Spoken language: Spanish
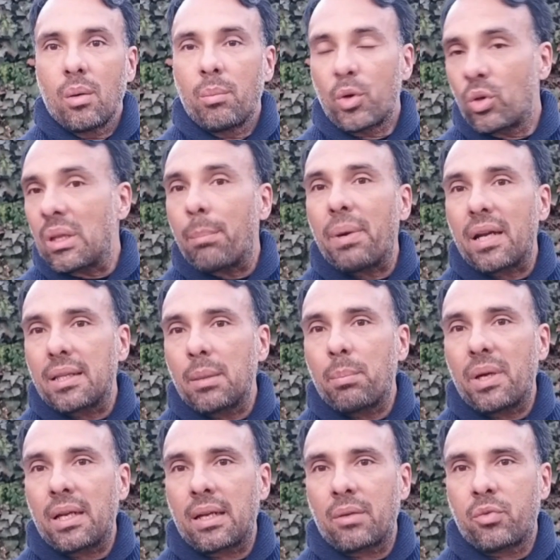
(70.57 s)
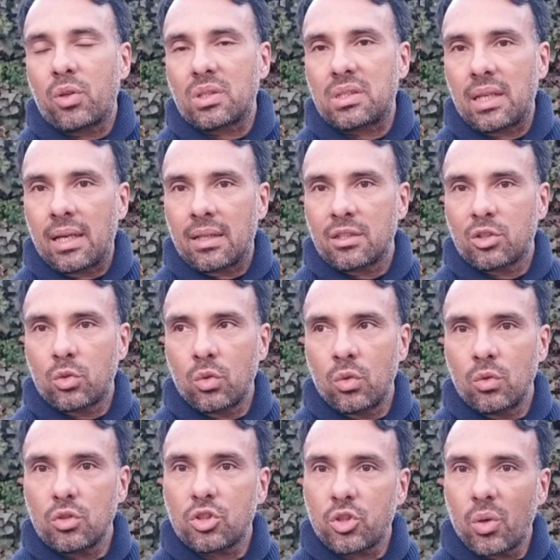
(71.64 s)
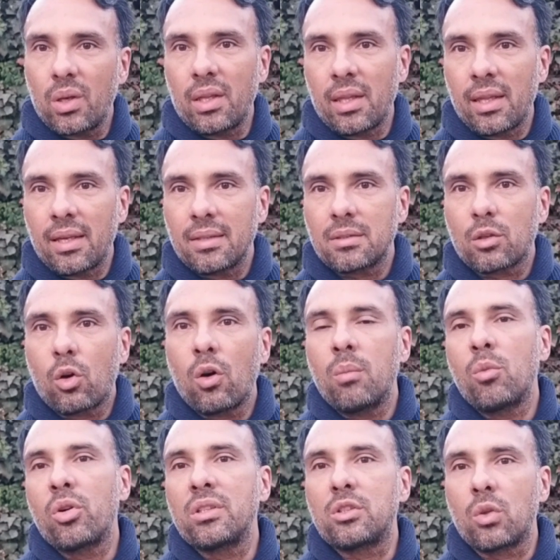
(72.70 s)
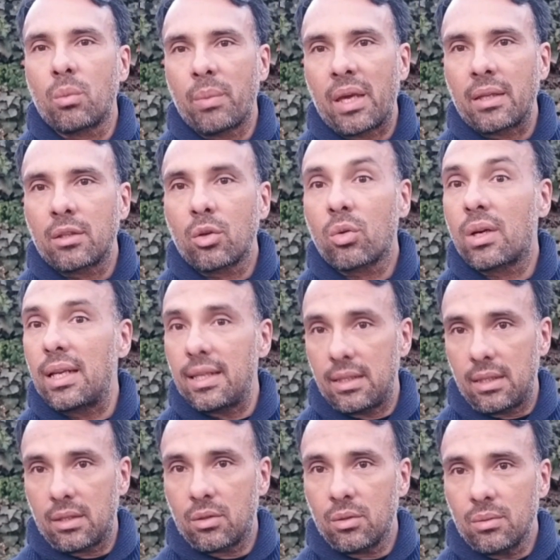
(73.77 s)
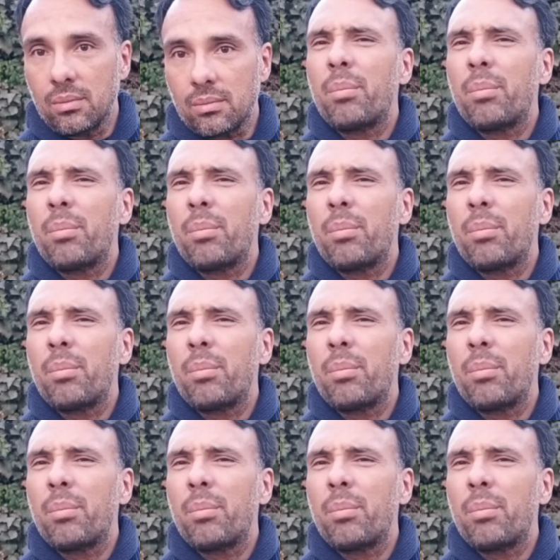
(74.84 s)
Por una parte, para reforzar su solidez como instrumento clínico,